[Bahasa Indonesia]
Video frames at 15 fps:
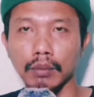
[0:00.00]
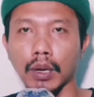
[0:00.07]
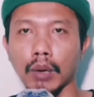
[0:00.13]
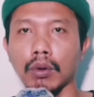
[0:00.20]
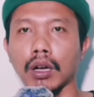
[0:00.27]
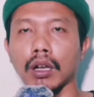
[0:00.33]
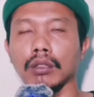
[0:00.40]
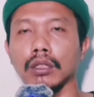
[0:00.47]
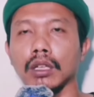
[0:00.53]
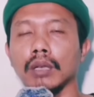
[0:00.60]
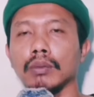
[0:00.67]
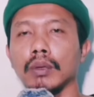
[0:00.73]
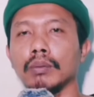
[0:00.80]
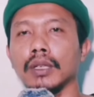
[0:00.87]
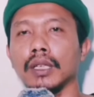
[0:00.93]
Bahwa Allah
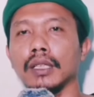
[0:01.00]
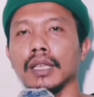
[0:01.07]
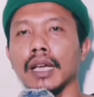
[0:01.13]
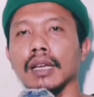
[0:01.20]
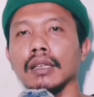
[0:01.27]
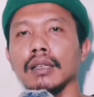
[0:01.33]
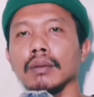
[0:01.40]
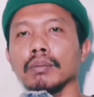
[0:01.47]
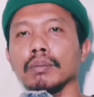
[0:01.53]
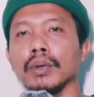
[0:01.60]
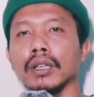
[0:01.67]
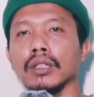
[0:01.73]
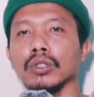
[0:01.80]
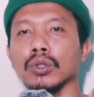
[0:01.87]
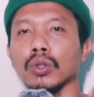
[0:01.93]
memberikan
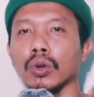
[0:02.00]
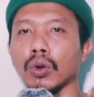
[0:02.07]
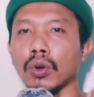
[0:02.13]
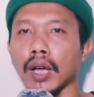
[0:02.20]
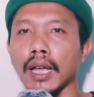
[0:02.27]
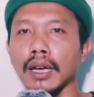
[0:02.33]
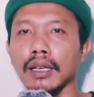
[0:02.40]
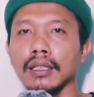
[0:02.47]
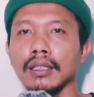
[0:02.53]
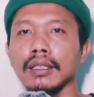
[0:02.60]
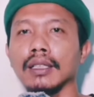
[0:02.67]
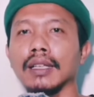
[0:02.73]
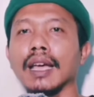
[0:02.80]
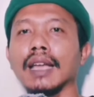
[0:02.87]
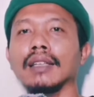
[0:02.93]
pertolongan
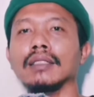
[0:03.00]
dengan